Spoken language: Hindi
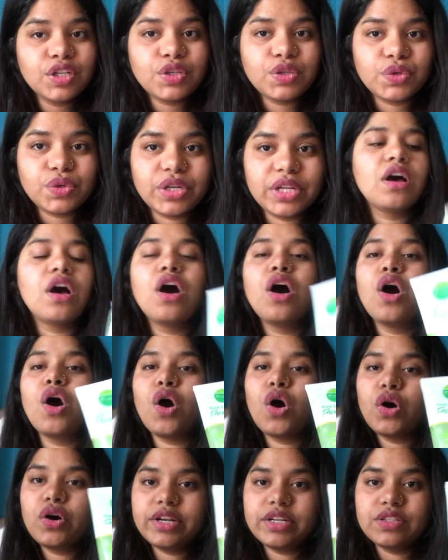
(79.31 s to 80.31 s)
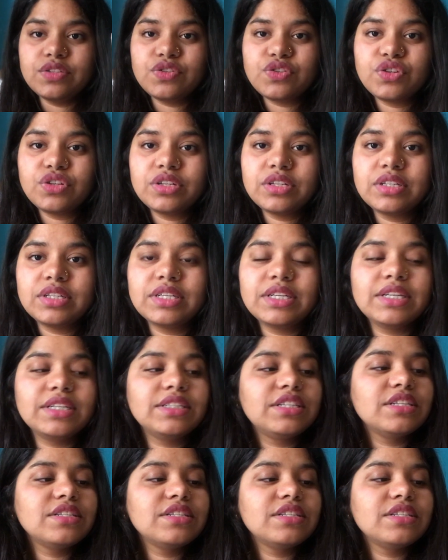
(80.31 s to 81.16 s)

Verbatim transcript: टुडे ऑरेंज इट